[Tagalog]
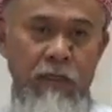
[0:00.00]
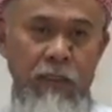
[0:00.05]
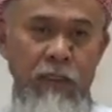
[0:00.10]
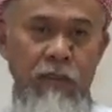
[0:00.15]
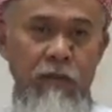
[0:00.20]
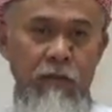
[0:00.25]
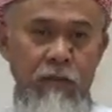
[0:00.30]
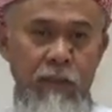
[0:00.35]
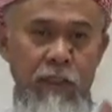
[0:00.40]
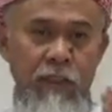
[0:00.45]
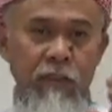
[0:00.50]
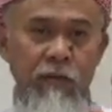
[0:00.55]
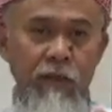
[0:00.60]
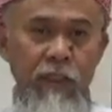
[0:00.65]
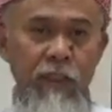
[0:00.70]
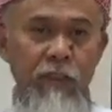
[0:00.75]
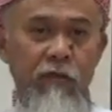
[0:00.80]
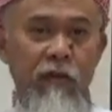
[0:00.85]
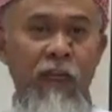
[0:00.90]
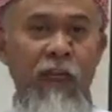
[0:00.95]
si, si
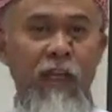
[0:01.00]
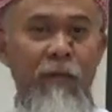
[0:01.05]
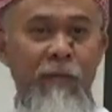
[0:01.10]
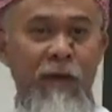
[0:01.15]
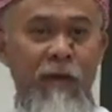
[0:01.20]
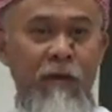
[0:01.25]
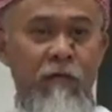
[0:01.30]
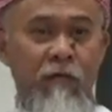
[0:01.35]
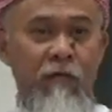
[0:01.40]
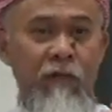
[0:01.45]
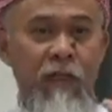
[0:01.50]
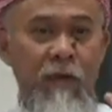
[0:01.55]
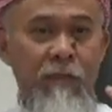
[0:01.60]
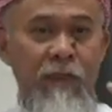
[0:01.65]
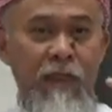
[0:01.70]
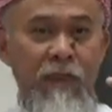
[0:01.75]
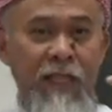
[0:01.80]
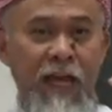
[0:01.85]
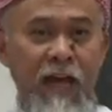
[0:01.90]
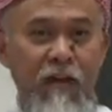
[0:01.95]
Kristo
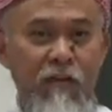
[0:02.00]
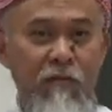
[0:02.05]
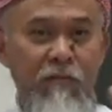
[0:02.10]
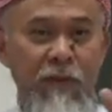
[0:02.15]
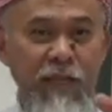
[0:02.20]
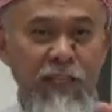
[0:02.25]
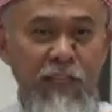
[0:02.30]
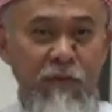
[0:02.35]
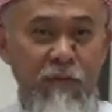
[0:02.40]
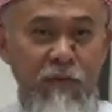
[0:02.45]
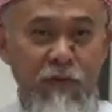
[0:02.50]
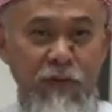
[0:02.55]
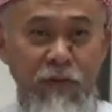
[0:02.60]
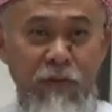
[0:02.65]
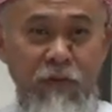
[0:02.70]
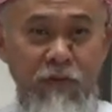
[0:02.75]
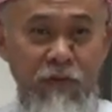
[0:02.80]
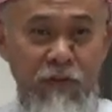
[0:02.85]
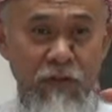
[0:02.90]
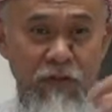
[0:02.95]
nakipag-usap sa taong may
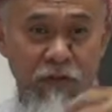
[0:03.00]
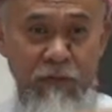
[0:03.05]
demonyo,